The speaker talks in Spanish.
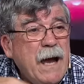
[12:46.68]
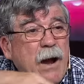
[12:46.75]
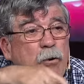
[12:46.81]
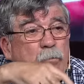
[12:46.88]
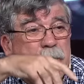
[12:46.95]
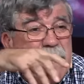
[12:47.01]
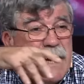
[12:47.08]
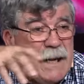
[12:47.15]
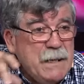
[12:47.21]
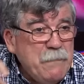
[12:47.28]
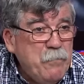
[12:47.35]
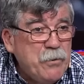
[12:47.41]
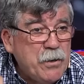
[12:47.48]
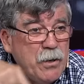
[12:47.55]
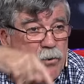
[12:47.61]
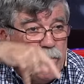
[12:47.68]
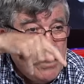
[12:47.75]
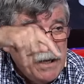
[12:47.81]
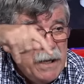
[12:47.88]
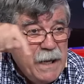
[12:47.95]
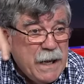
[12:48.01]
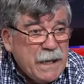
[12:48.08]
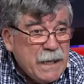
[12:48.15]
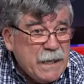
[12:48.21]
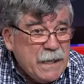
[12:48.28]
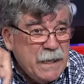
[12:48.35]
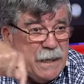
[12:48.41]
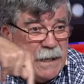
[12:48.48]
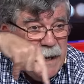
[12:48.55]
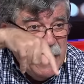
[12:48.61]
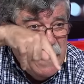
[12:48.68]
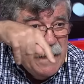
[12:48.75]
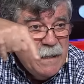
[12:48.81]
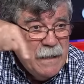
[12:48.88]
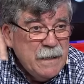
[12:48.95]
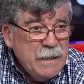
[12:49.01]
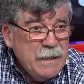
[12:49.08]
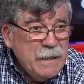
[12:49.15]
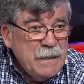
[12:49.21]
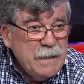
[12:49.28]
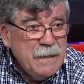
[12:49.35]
a un mecanismo de relojería que gira. Eso no es